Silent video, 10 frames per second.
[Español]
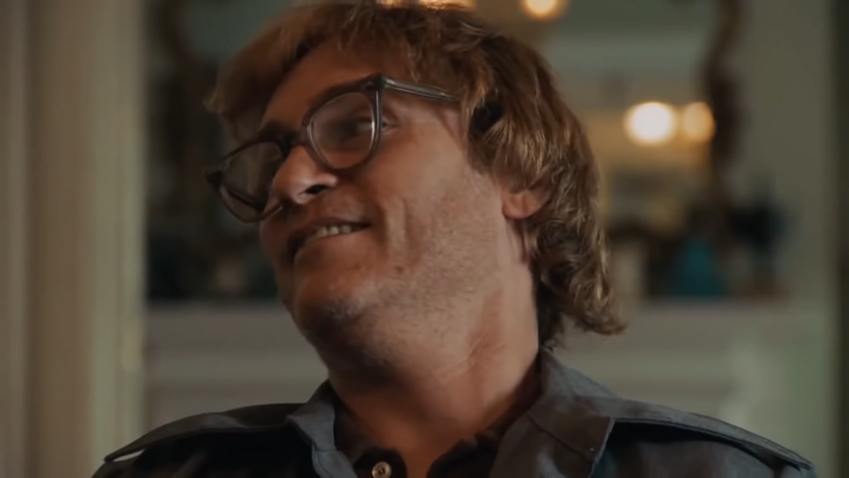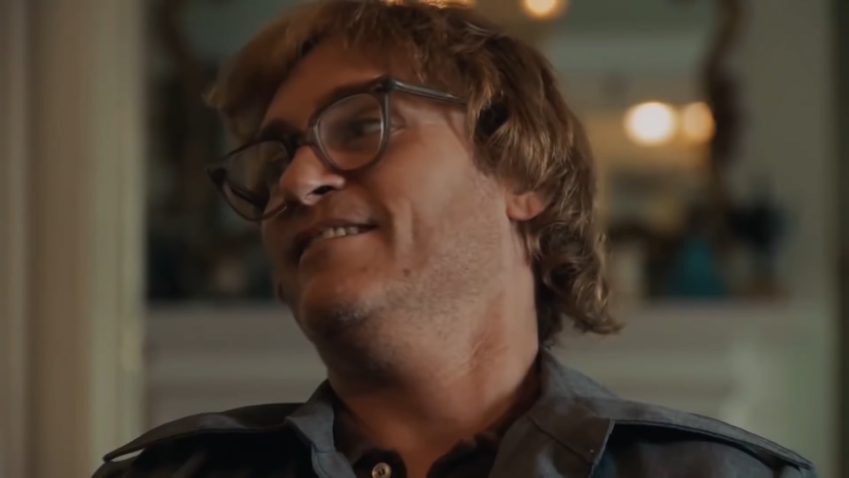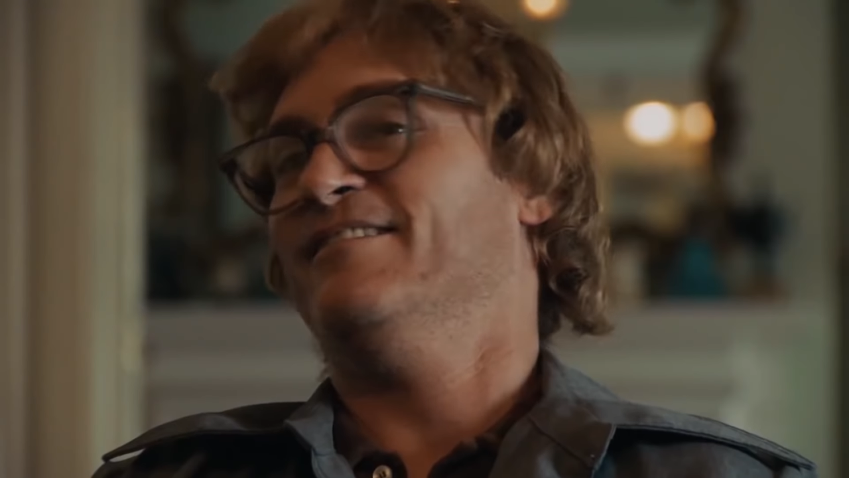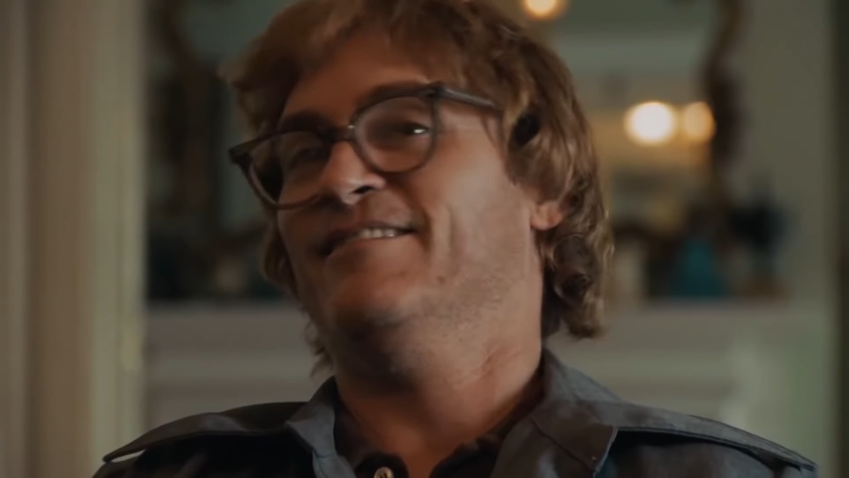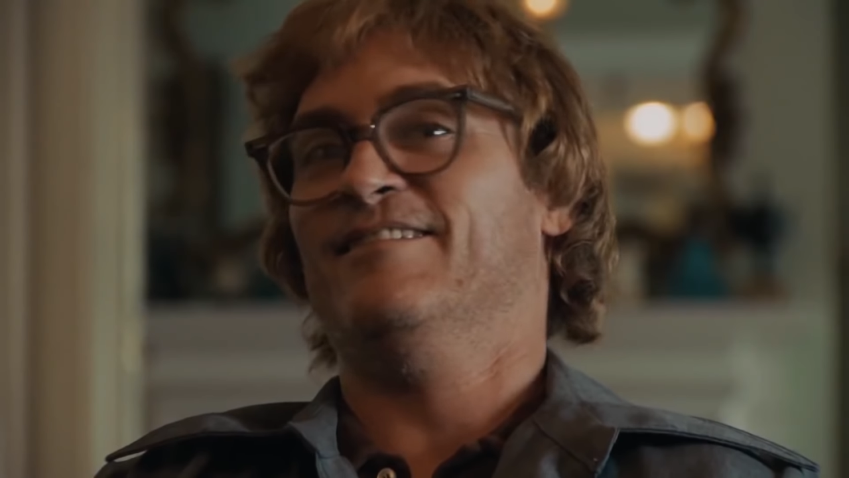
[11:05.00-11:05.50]

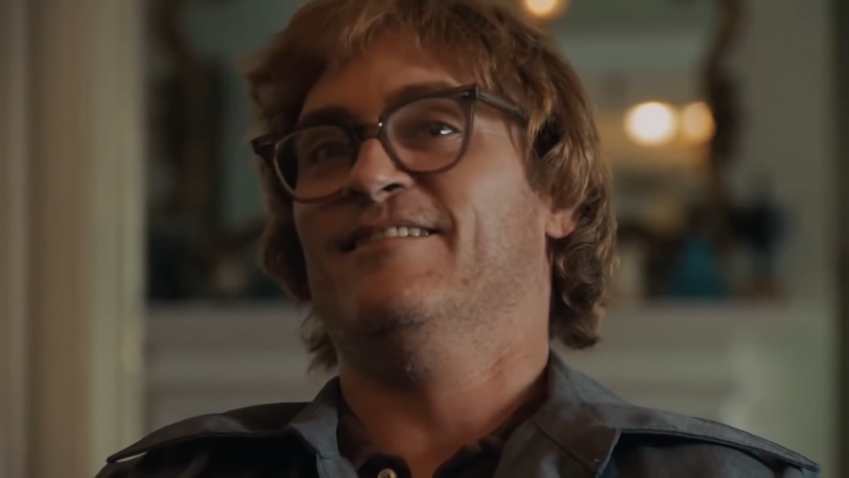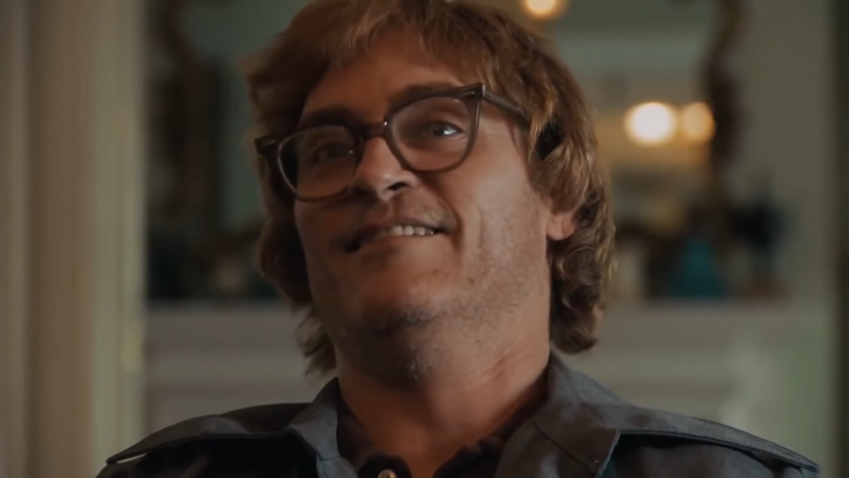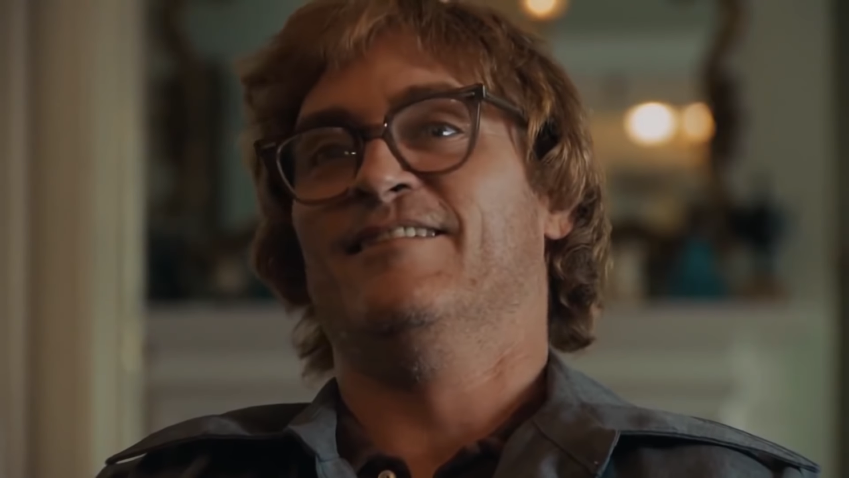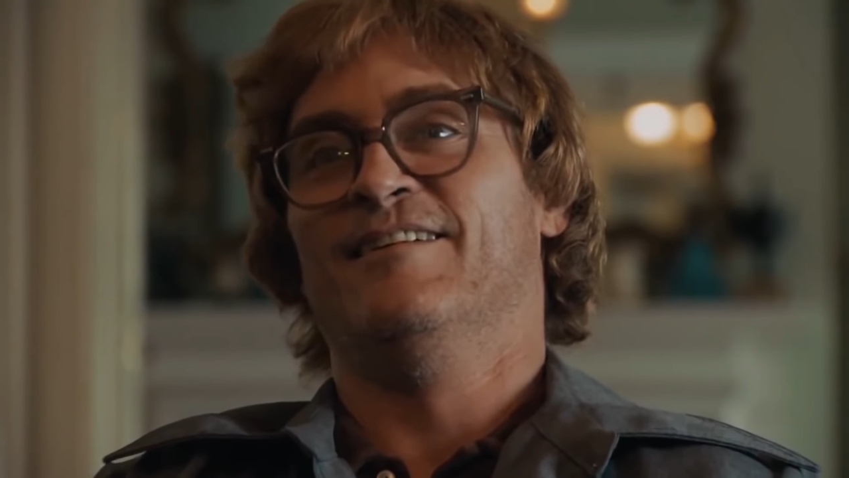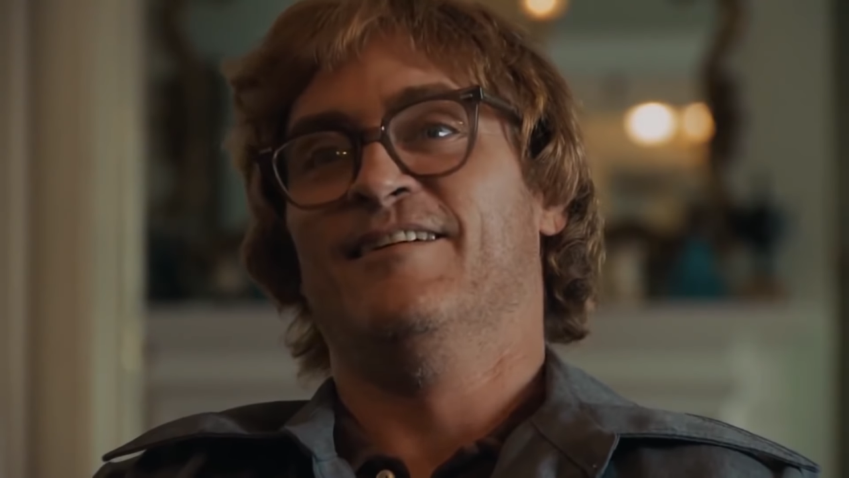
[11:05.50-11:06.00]
por
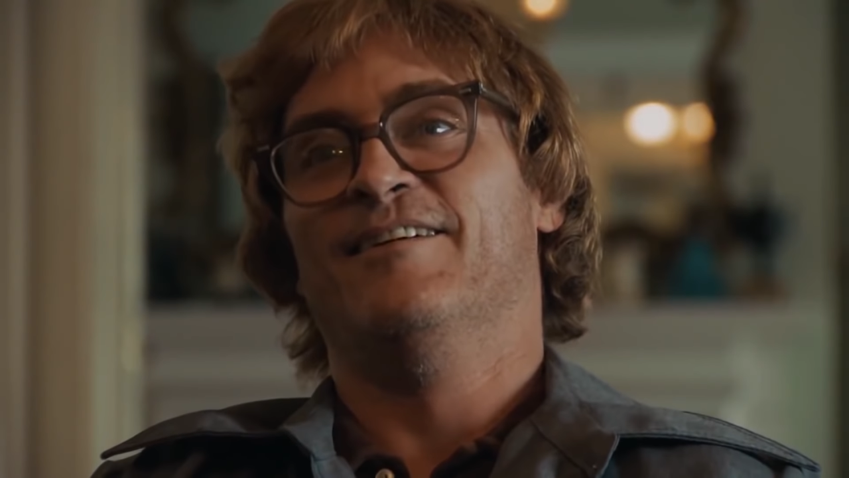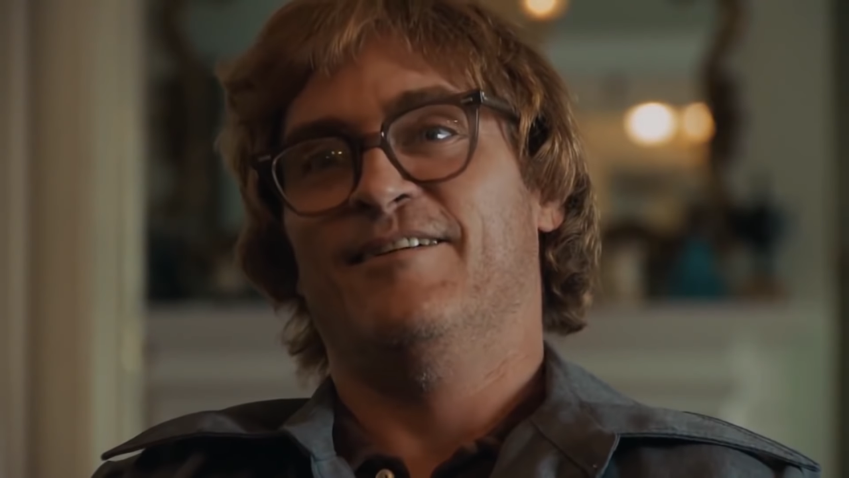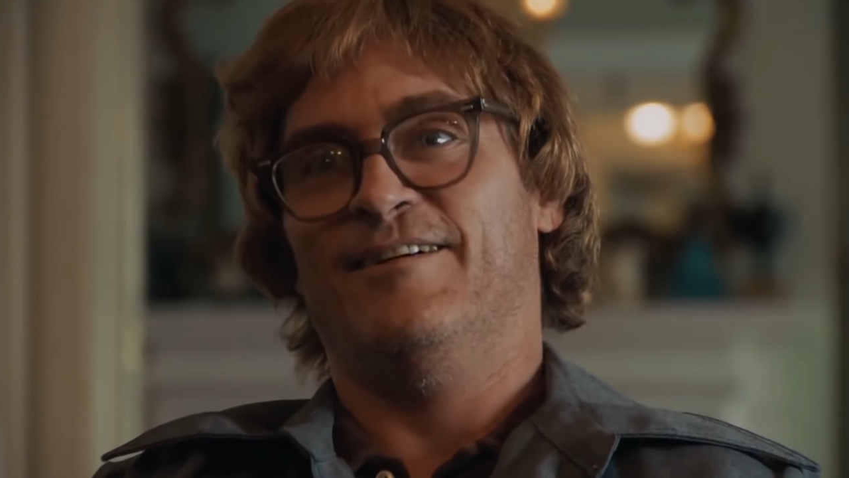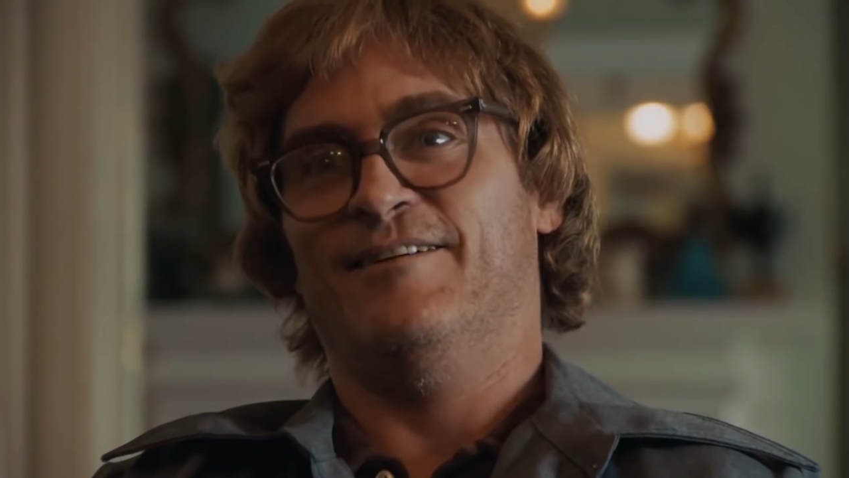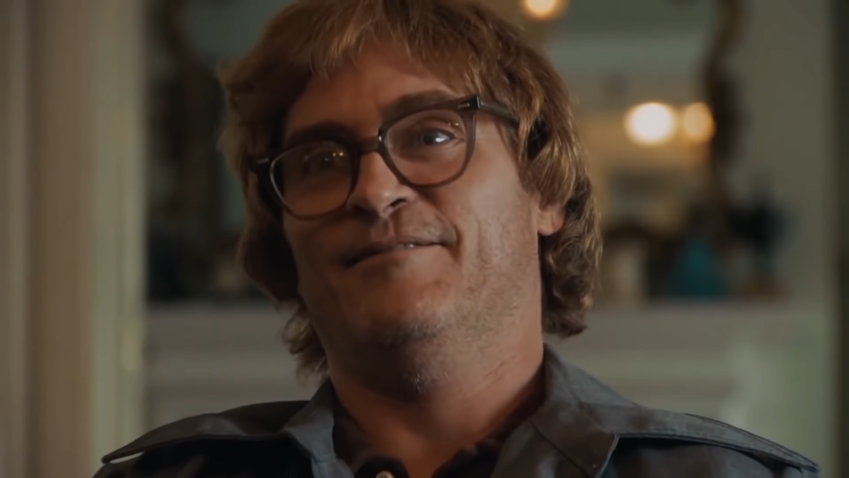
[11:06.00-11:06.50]
varios
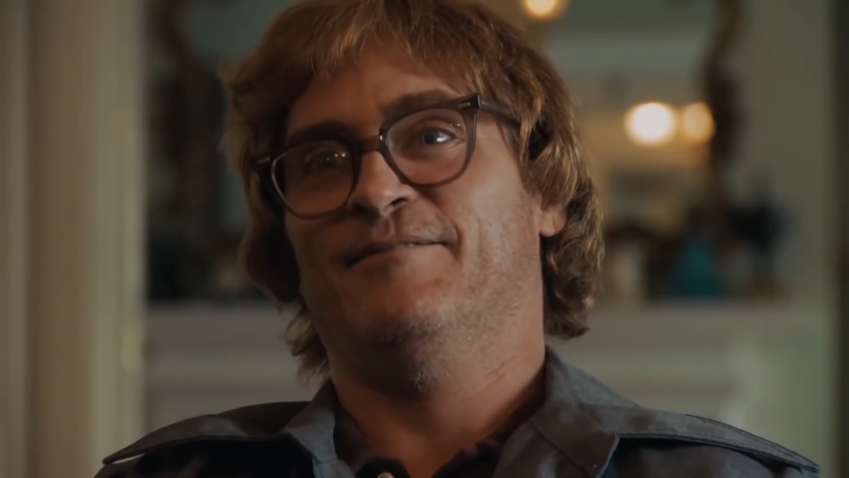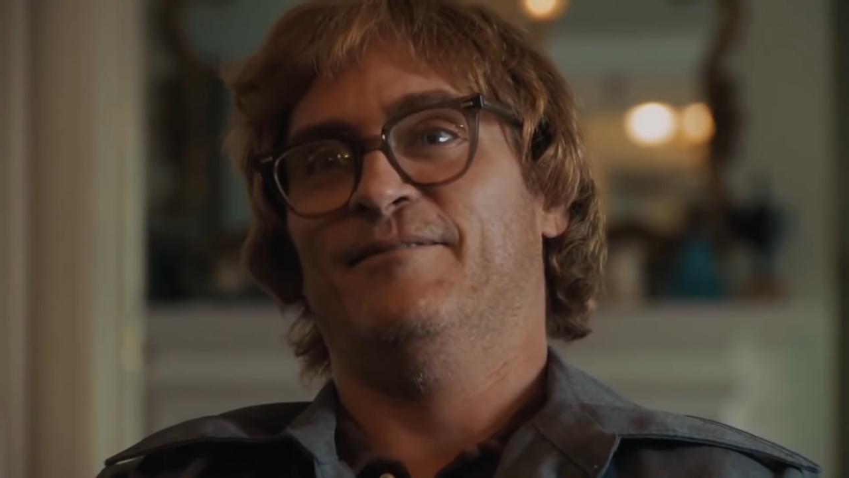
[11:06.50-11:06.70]
festivales